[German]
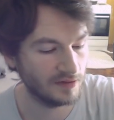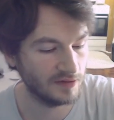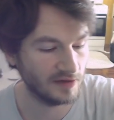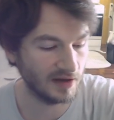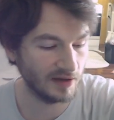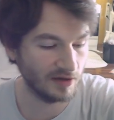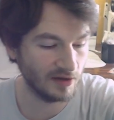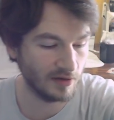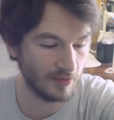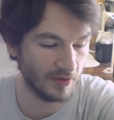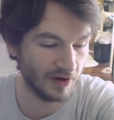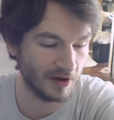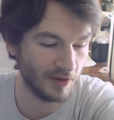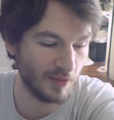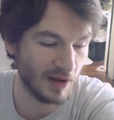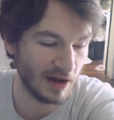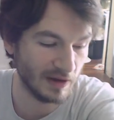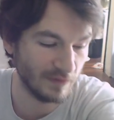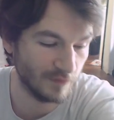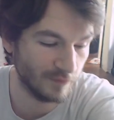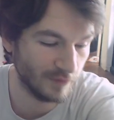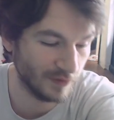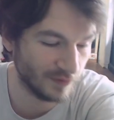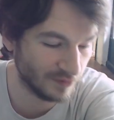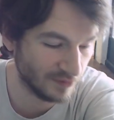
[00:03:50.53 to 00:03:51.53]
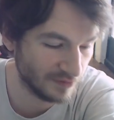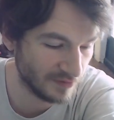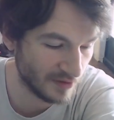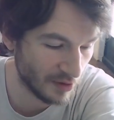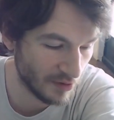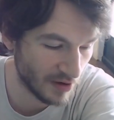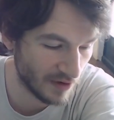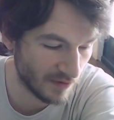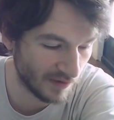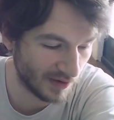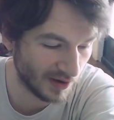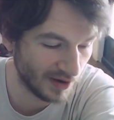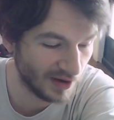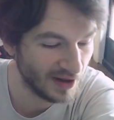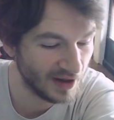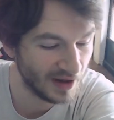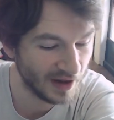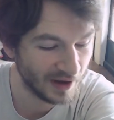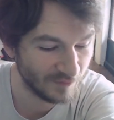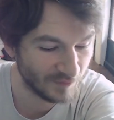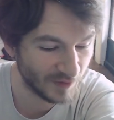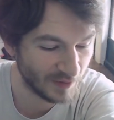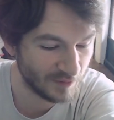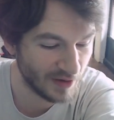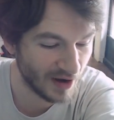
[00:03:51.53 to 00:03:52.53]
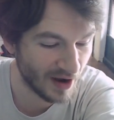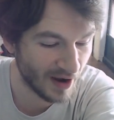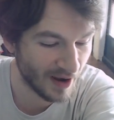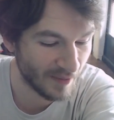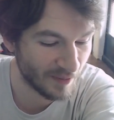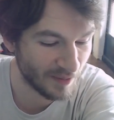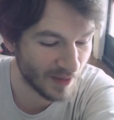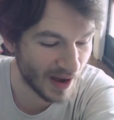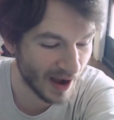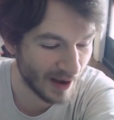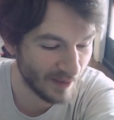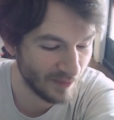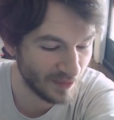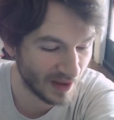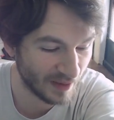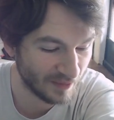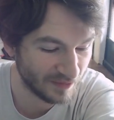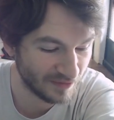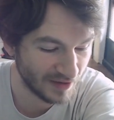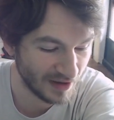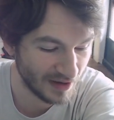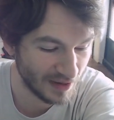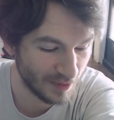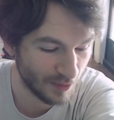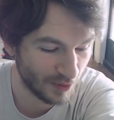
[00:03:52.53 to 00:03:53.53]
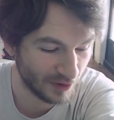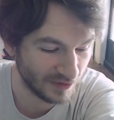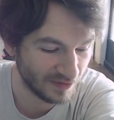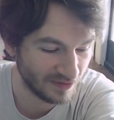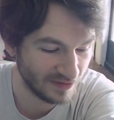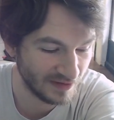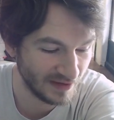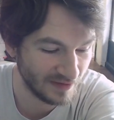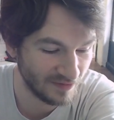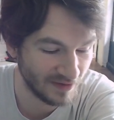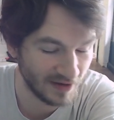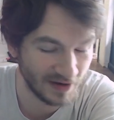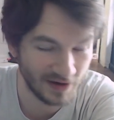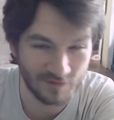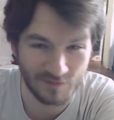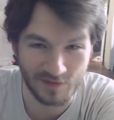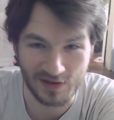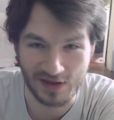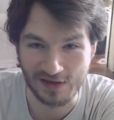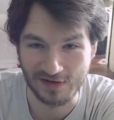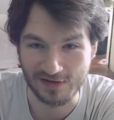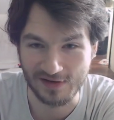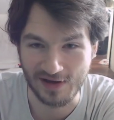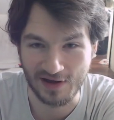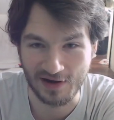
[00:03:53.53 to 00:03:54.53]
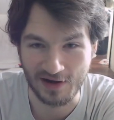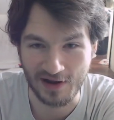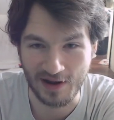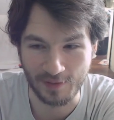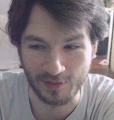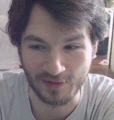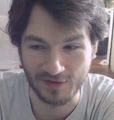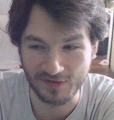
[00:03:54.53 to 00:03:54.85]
Ich hatte immer gemerkt, wenn was zu sauer war, wenn mir am Abend am Zähneputzen die Zähne wehgetan haben.